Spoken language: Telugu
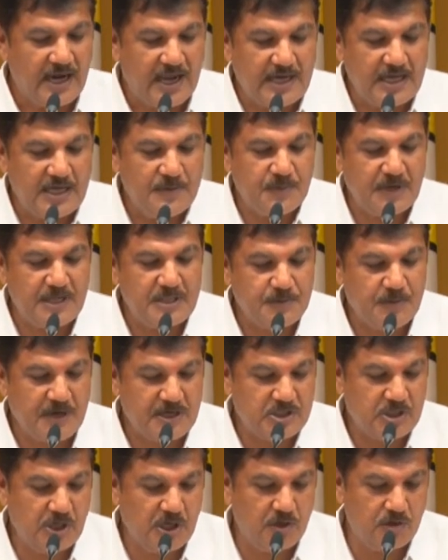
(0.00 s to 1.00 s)
అలాగే
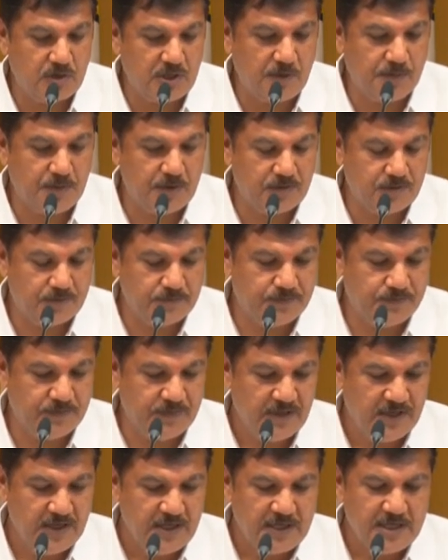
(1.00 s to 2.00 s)
ప్రతిపక్షంలో ఉన్నప్పుడు
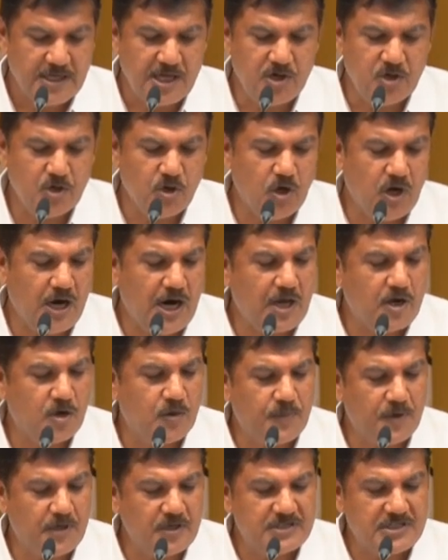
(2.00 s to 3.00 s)
ఎన్నో
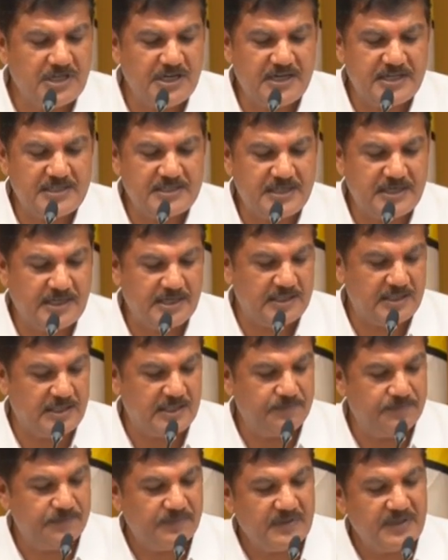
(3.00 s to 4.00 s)
ఆరోపణలు చేయడం
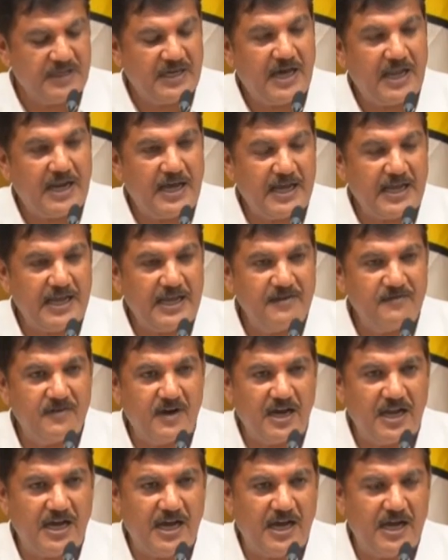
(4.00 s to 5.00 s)
జరిగింది అలాగే
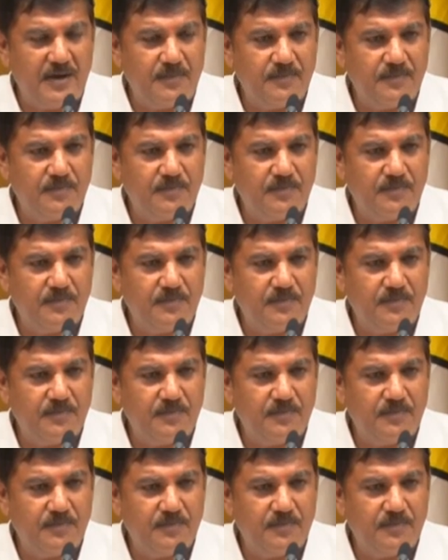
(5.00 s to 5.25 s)
ఇవాళ